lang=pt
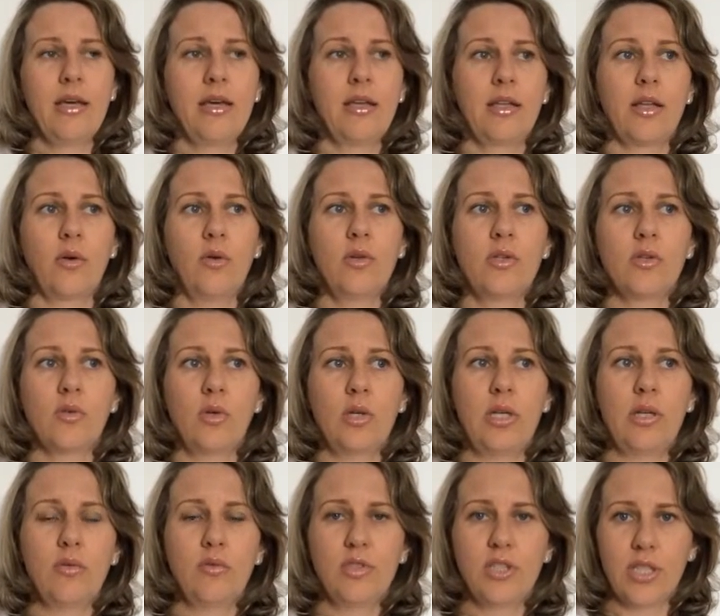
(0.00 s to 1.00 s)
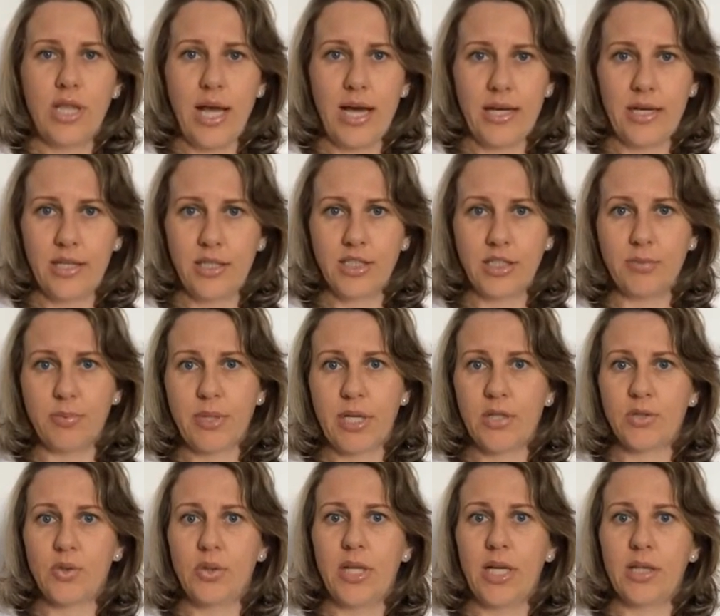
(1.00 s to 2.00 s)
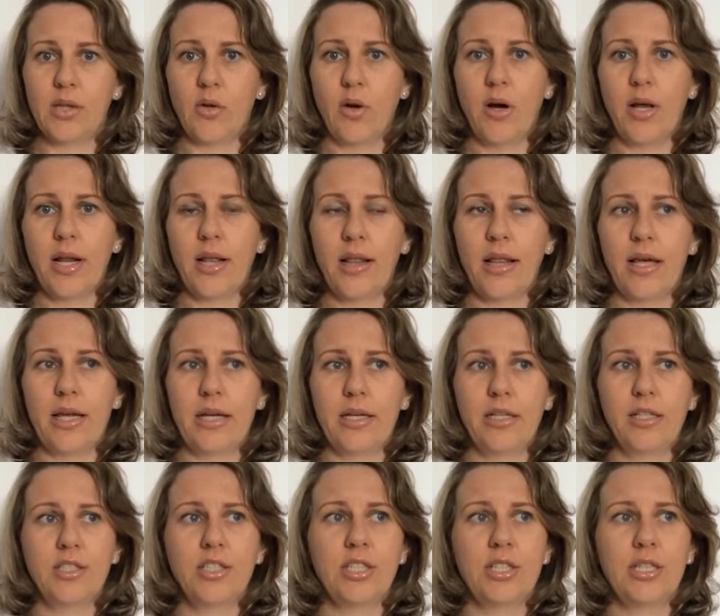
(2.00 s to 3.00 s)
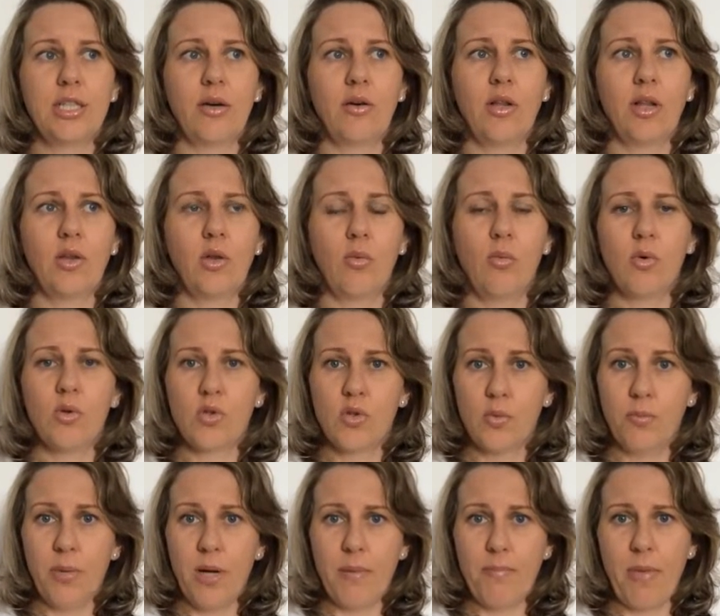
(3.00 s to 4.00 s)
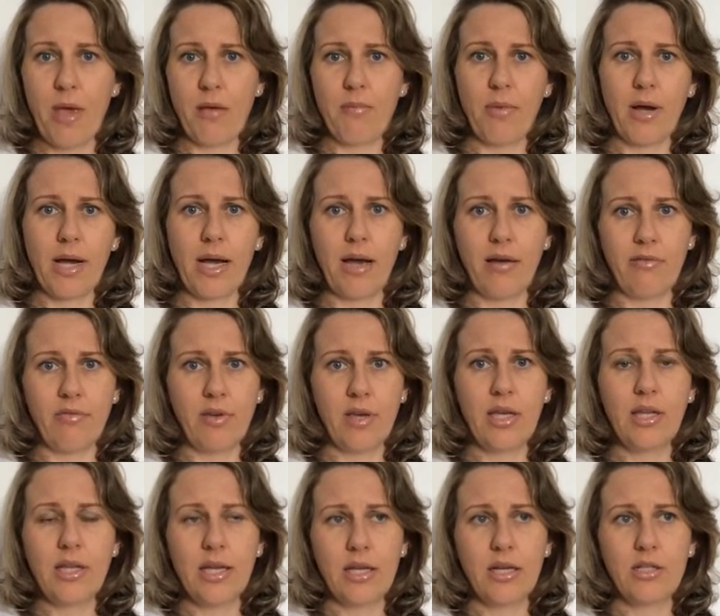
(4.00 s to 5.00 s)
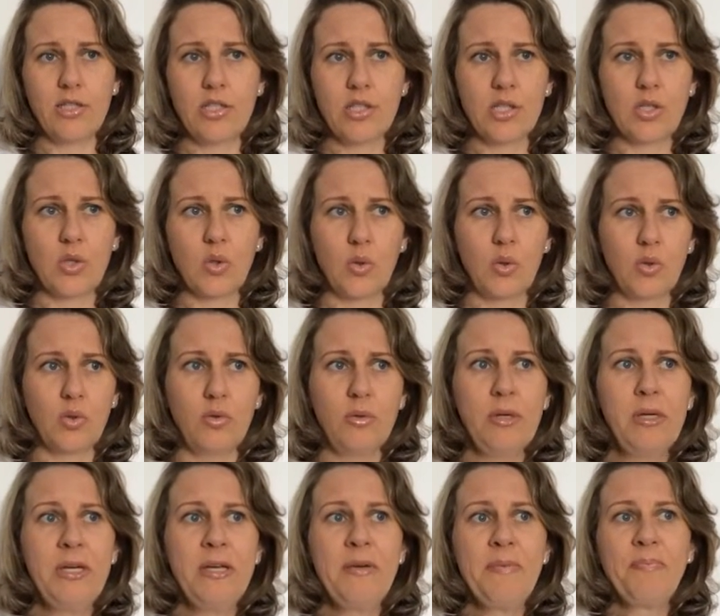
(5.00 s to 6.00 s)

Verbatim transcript: Então eu escolhi um de laranja, porque a Júlia adora laranja, então ela tomou super bem uma garrafinha inteira de soro.